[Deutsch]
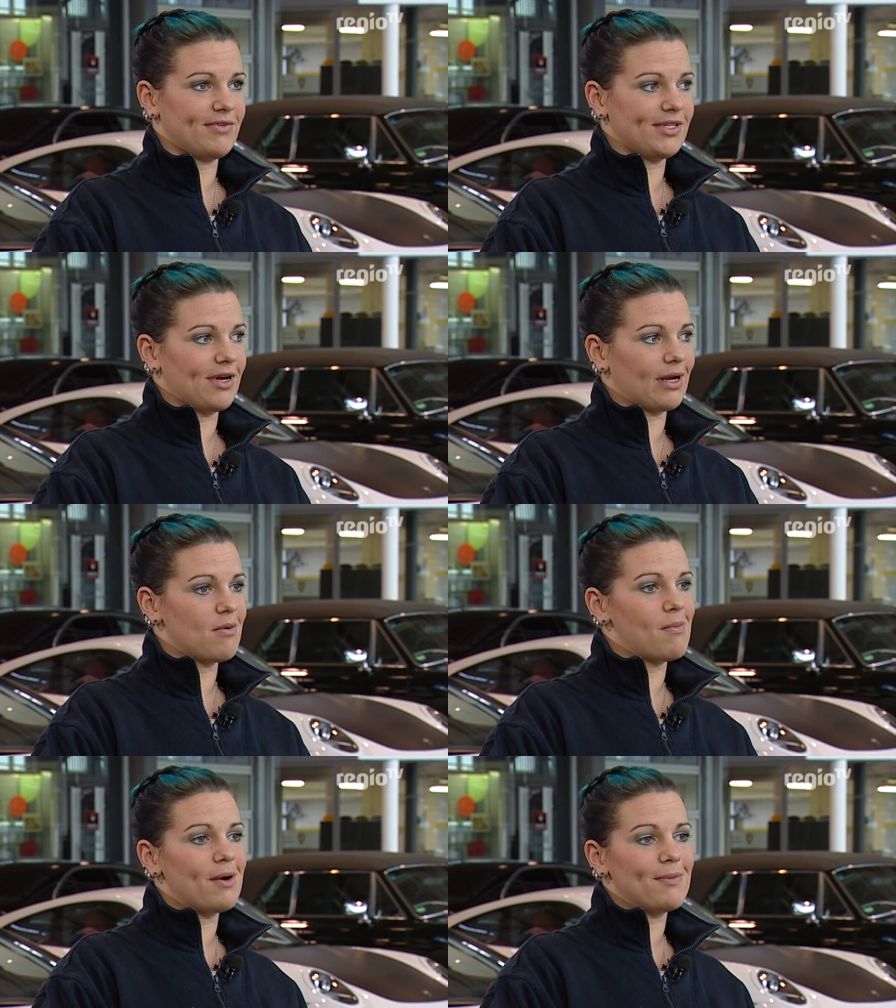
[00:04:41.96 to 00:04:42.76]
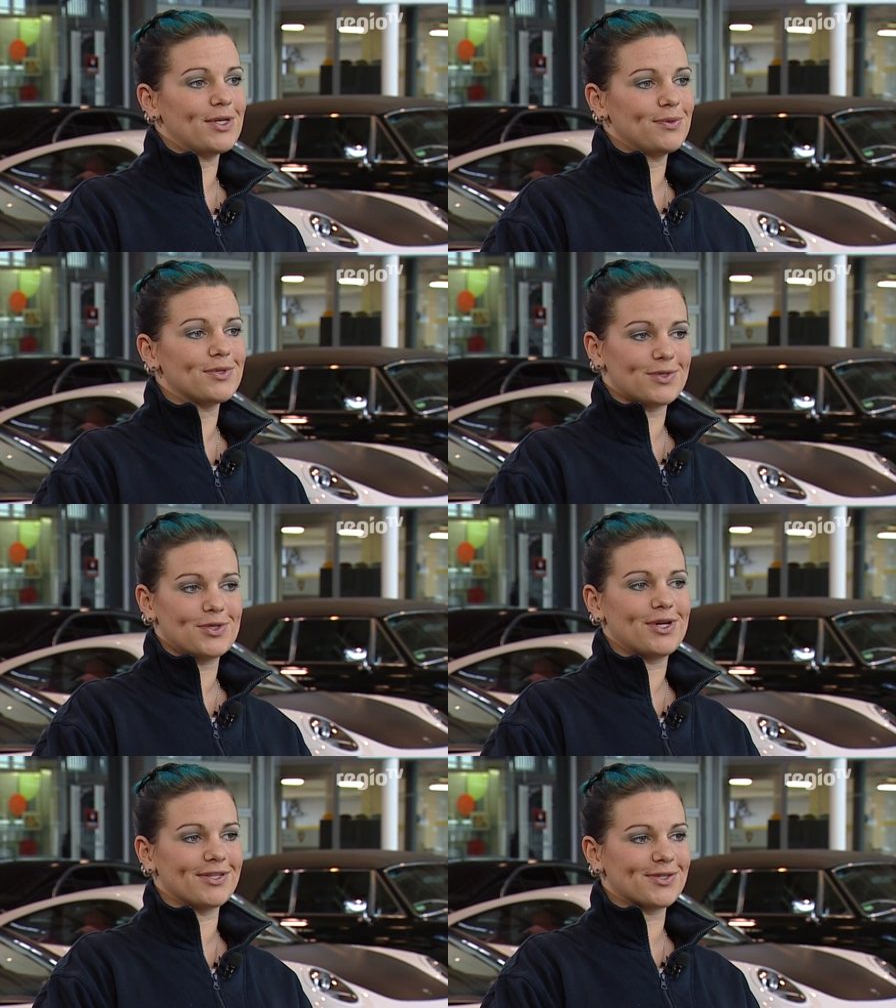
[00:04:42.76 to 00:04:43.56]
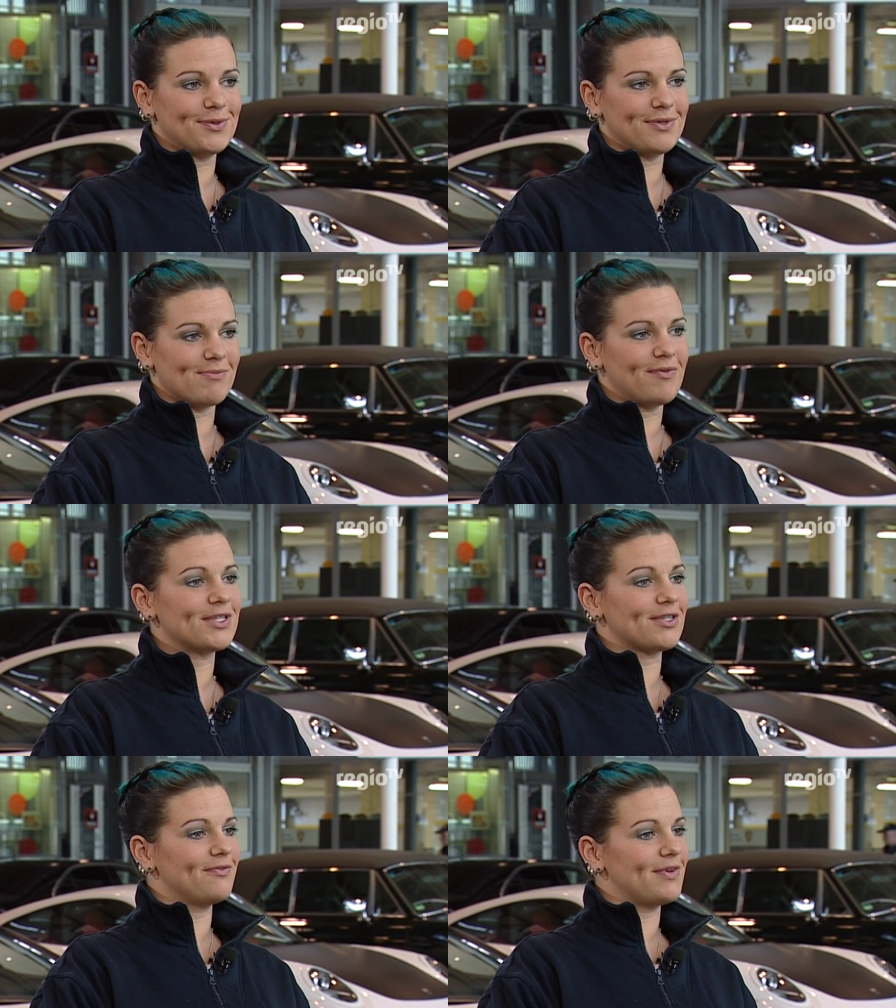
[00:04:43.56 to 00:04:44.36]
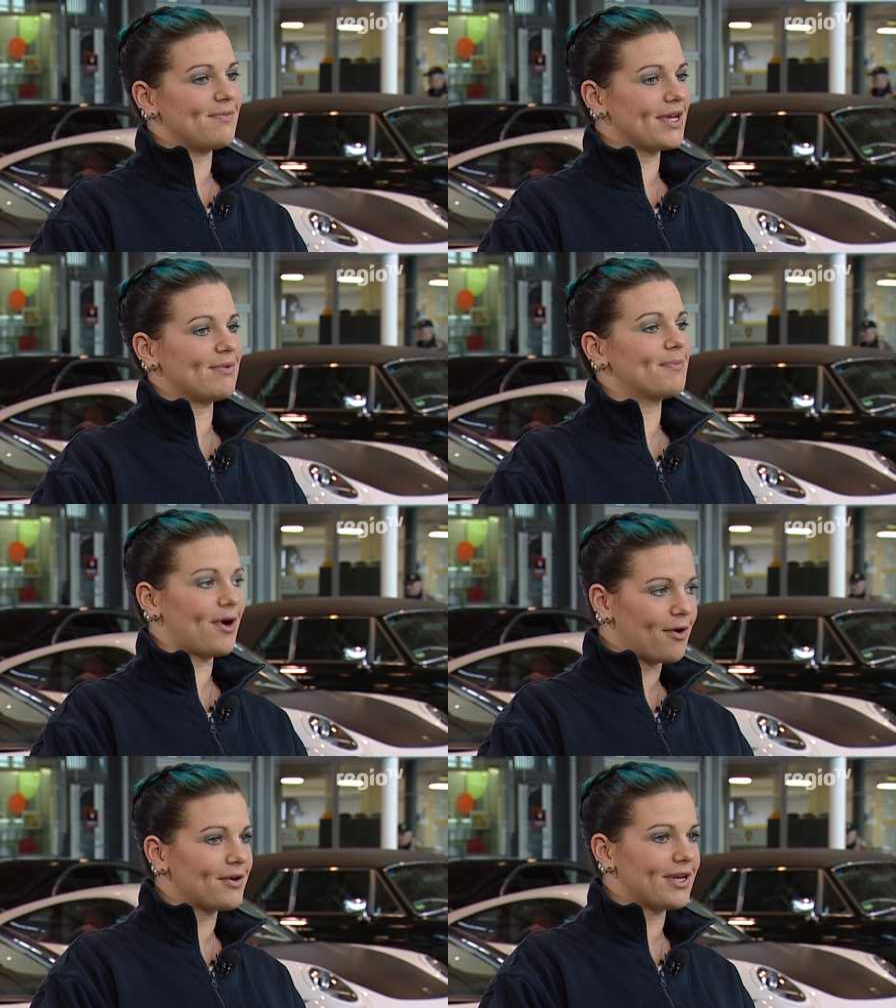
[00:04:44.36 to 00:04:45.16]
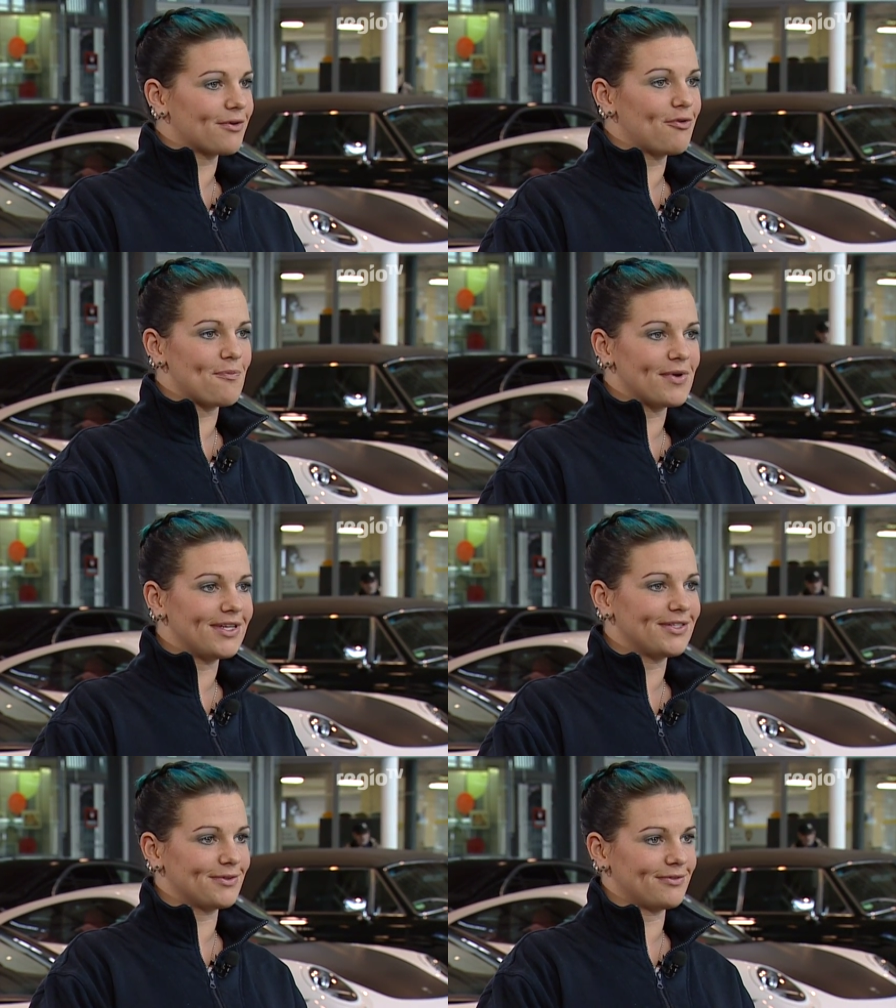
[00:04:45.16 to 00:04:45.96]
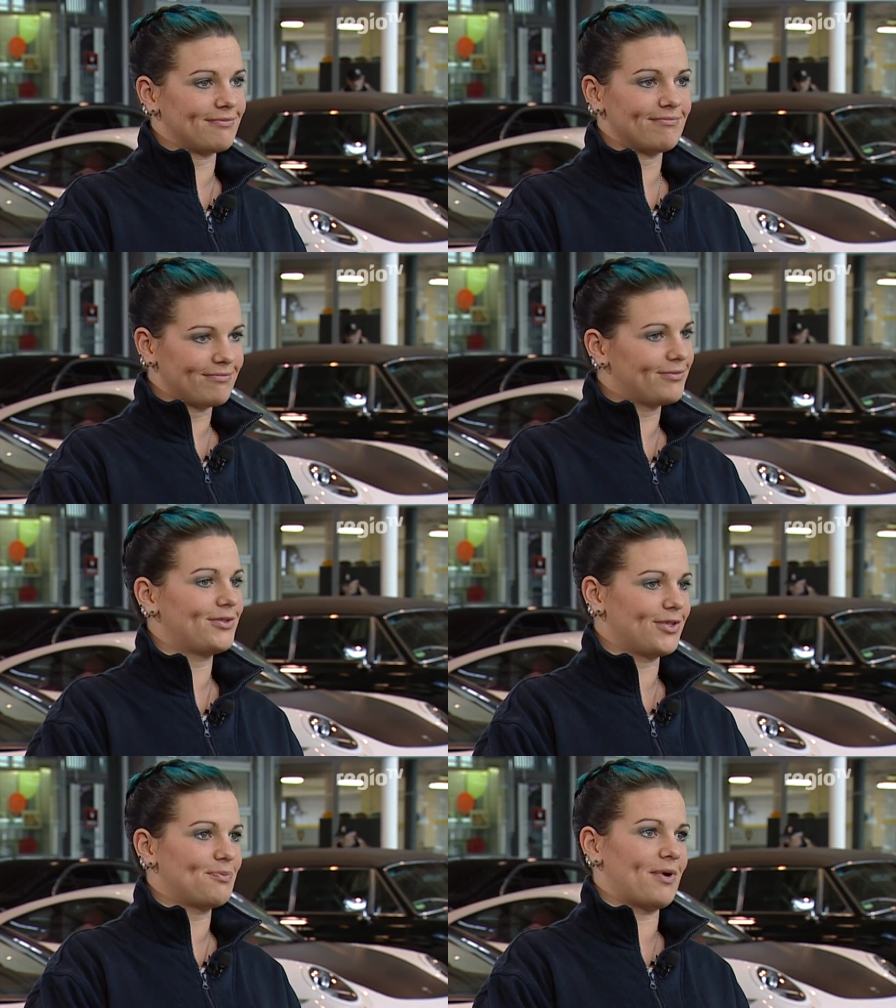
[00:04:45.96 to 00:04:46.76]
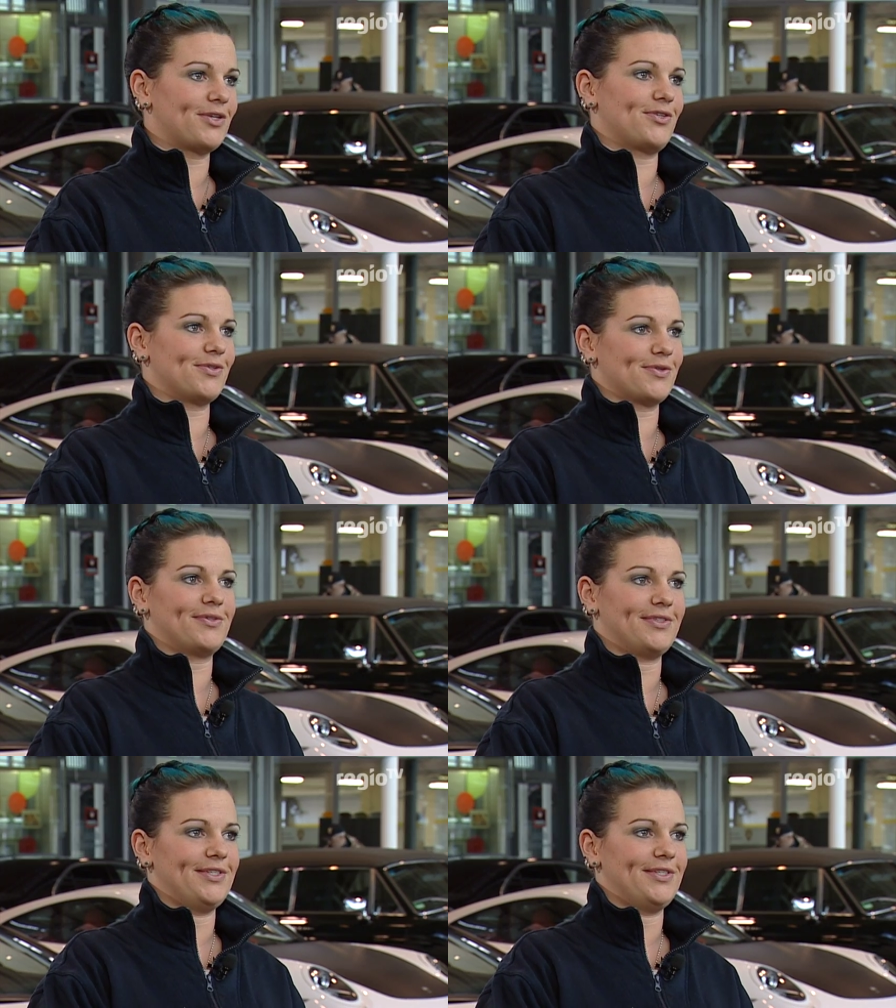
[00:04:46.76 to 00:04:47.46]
die sagen immer, mach mal du, das ist ganz gut. Und wir wissen, wenn wir jemanden brauchen, dann rufen wir dich und das passt schon so